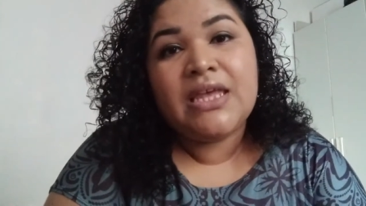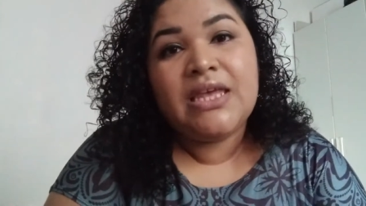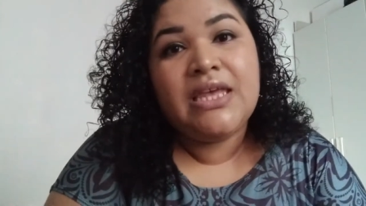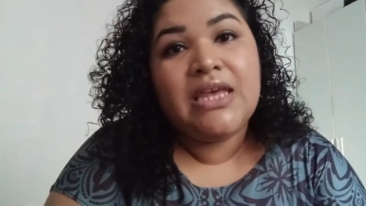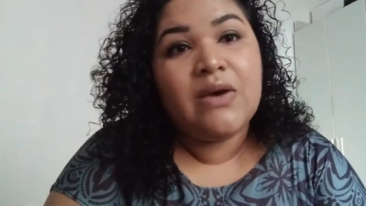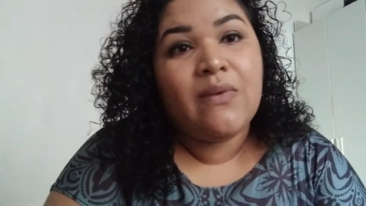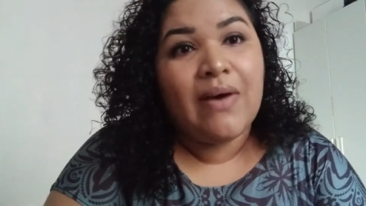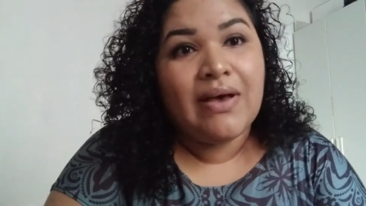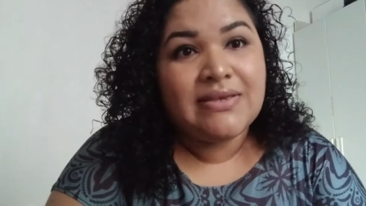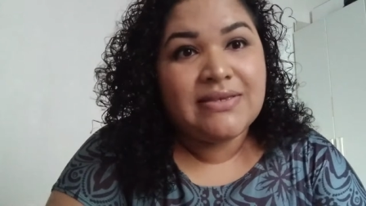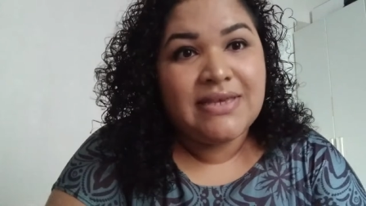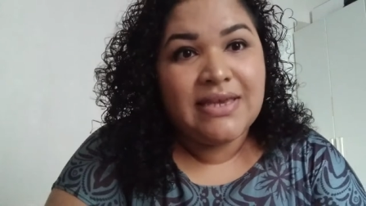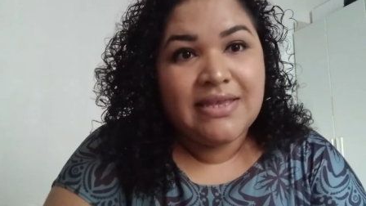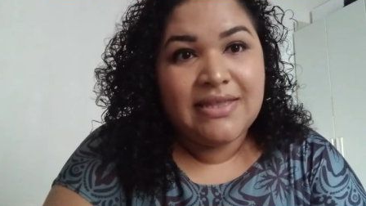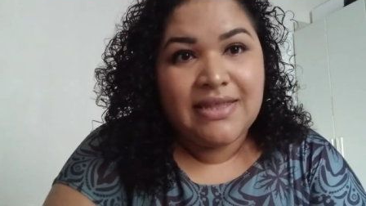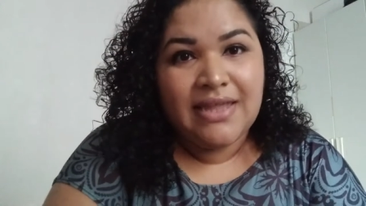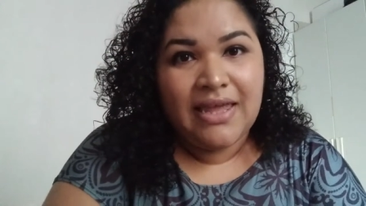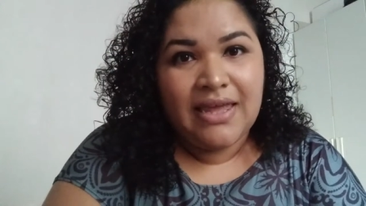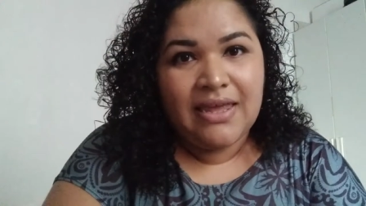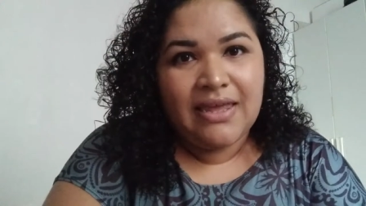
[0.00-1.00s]
E eu
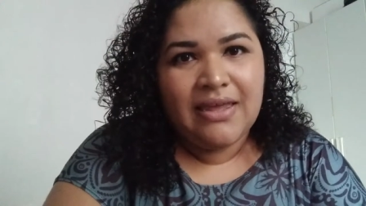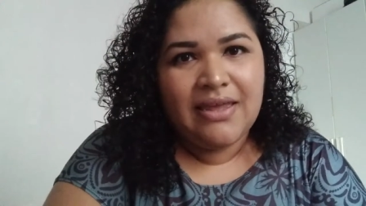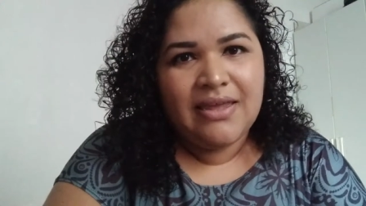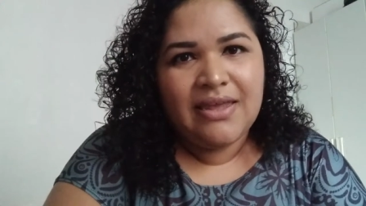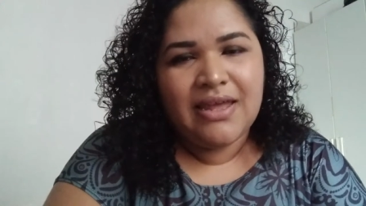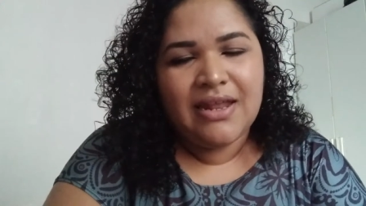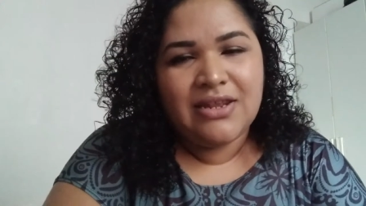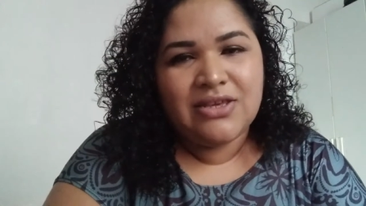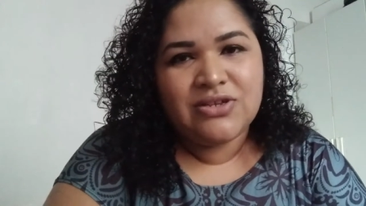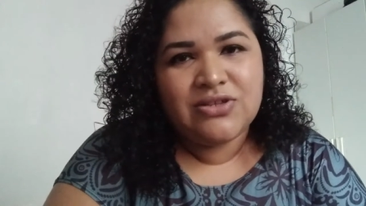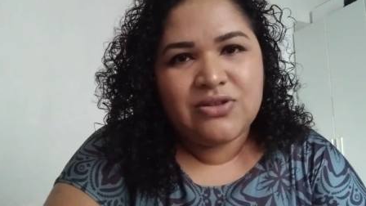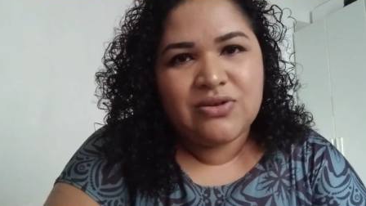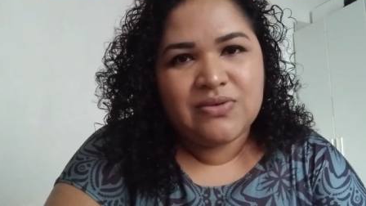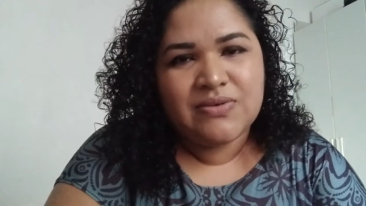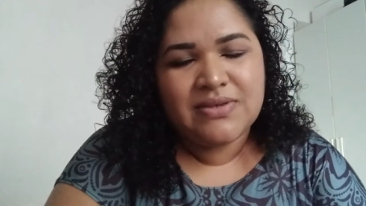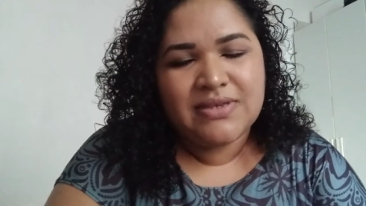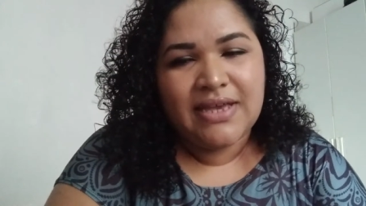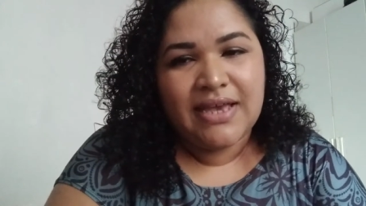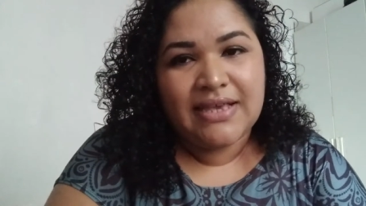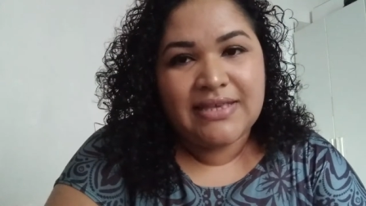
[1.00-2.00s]
aceitei que eles
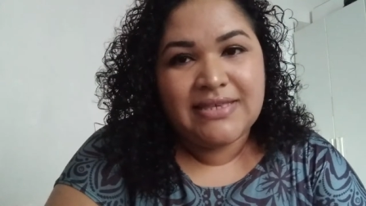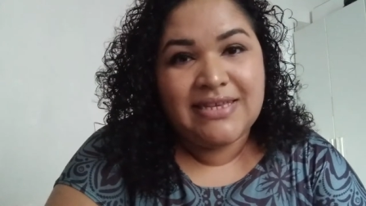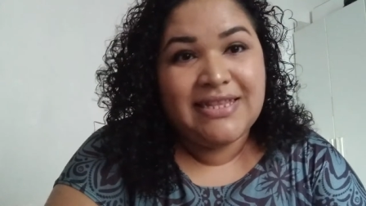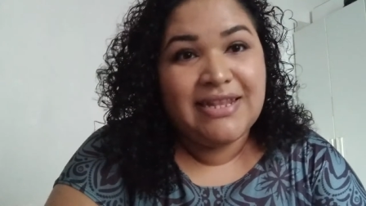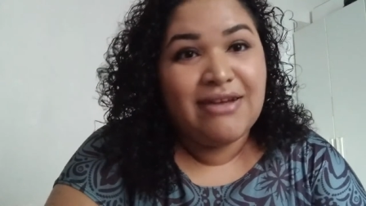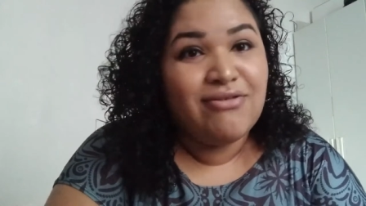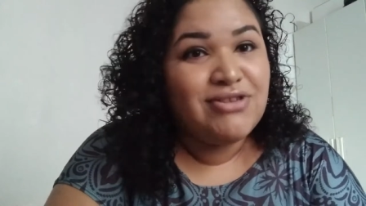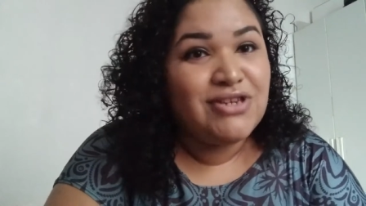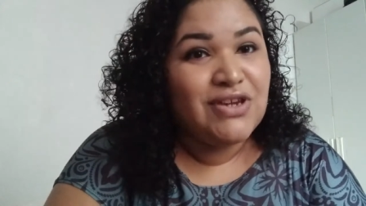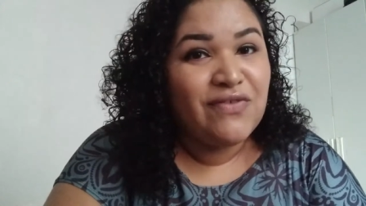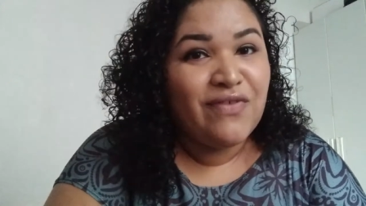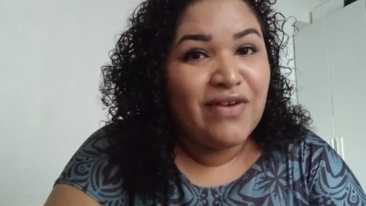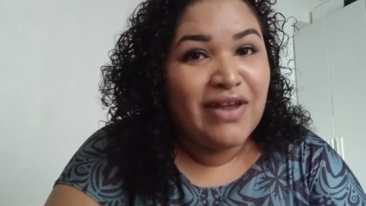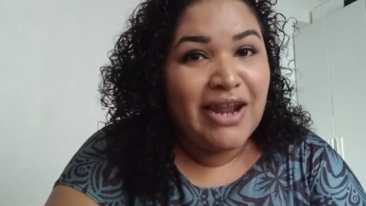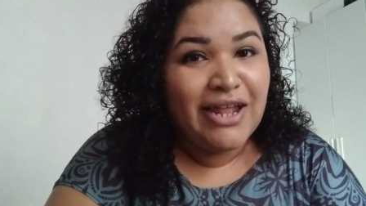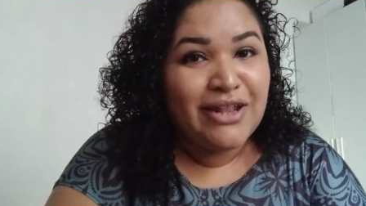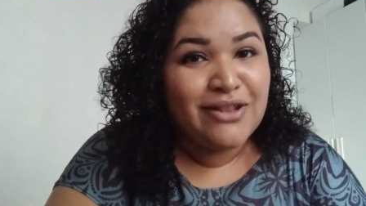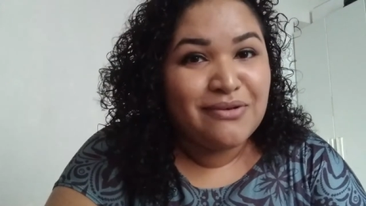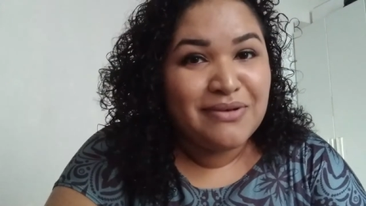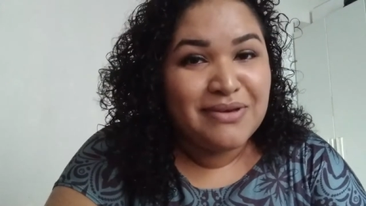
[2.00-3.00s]
trouxessem, não tinha
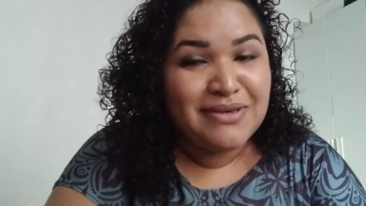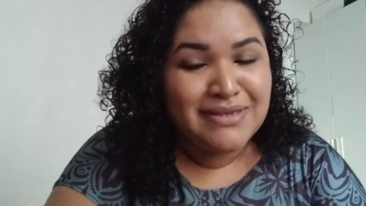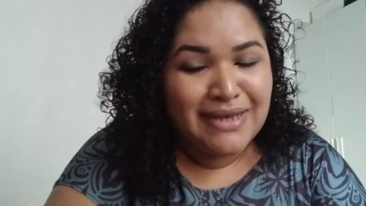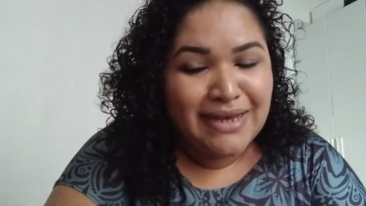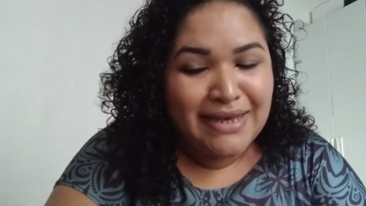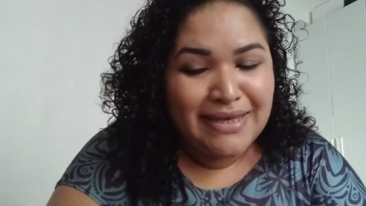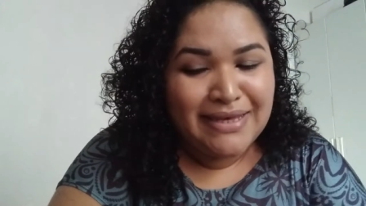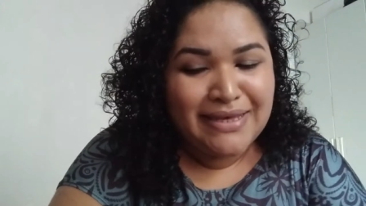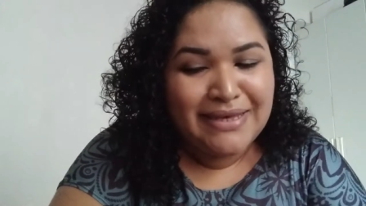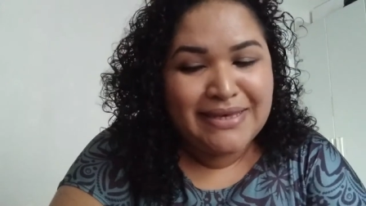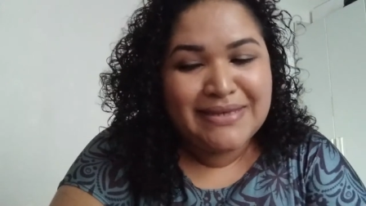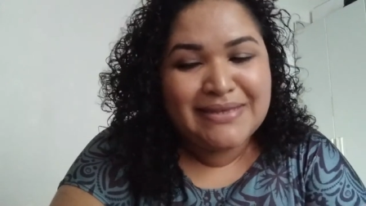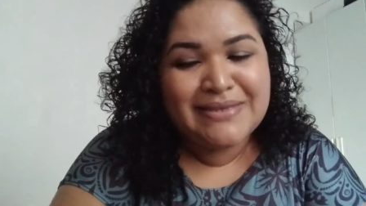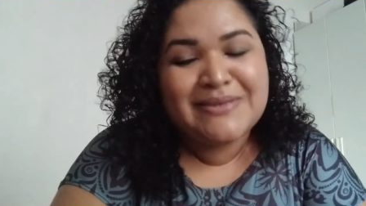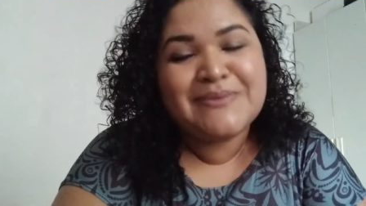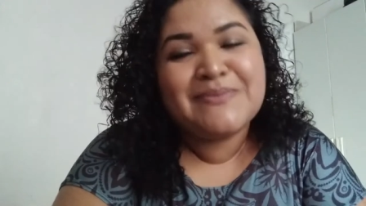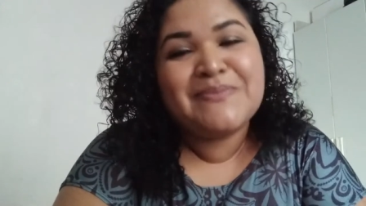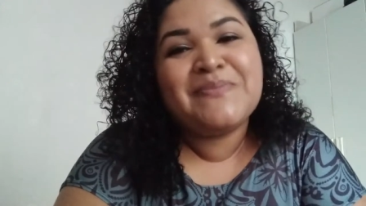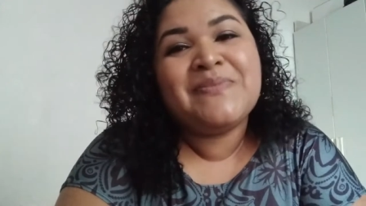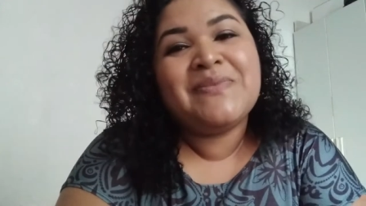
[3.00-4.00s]
falado com Isaías,